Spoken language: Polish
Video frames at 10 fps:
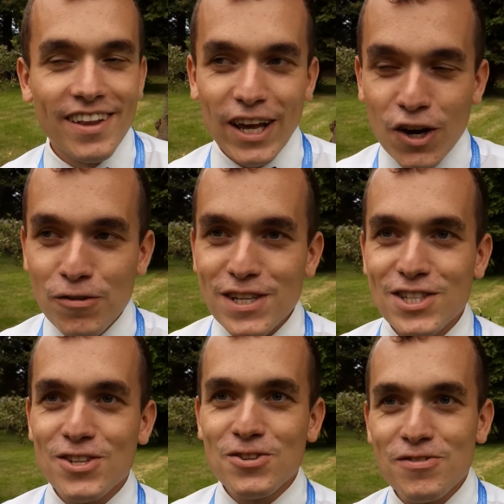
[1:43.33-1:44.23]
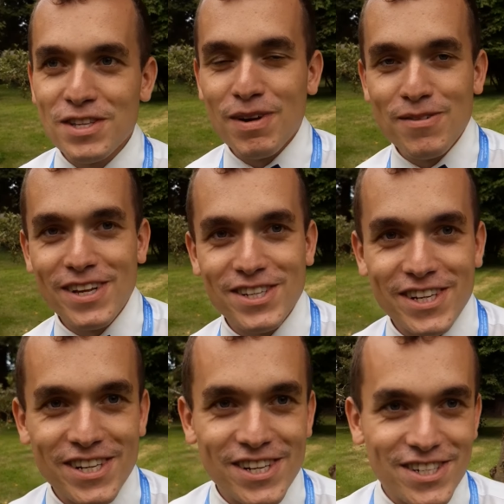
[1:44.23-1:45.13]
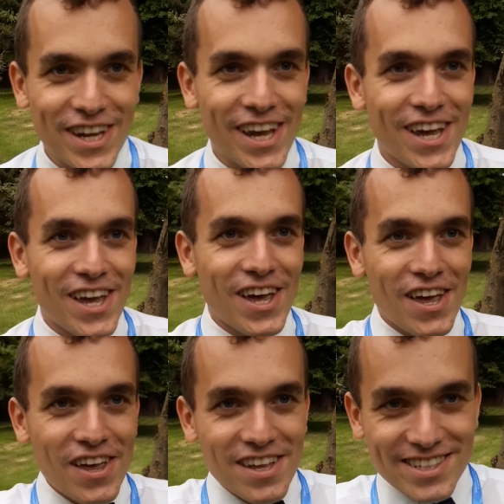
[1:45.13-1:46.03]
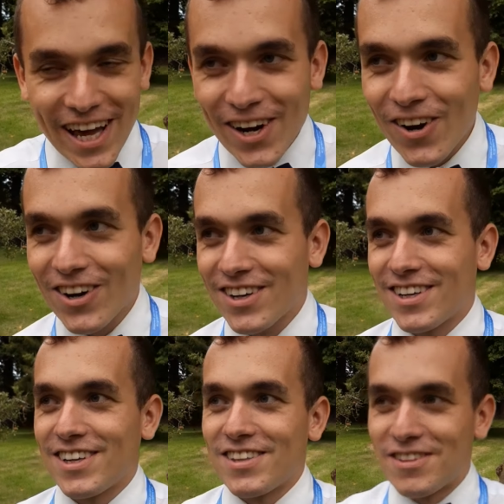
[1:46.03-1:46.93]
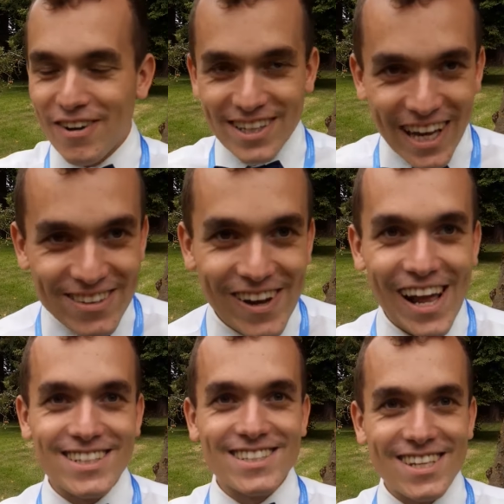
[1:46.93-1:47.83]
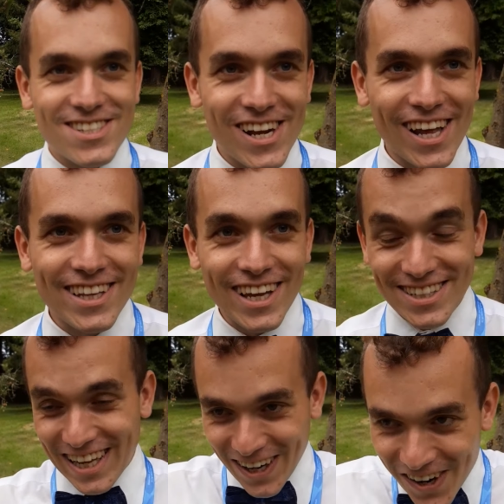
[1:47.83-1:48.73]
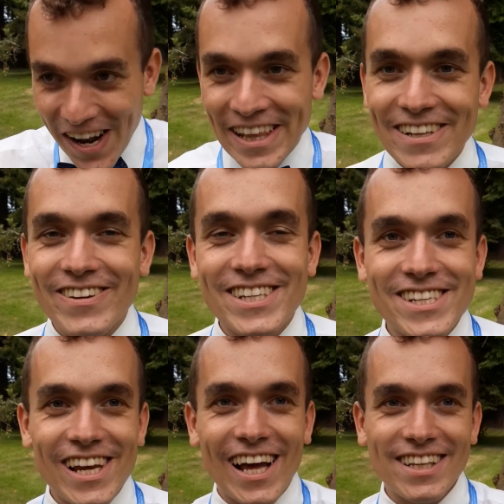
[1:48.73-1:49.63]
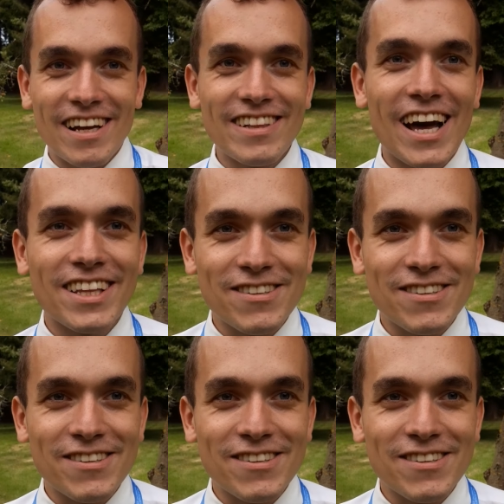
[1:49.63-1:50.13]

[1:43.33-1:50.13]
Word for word: tego festynu, więc mamy nadzieję, że za rok dwa, za dwa lata, za trzy lata i za kolejne 20 lat, a nawet